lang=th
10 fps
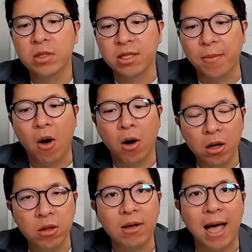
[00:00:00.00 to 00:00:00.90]
สมองก็
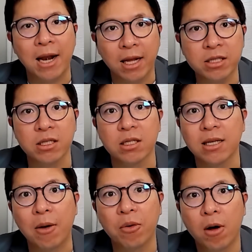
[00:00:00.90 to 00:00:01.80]
ต้องการหนังสือ
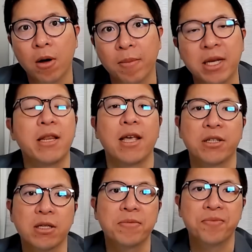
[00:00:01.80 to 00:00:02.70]
แล้วก็เมดิเท
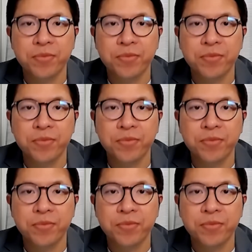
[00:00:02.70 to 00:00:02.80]
ชัน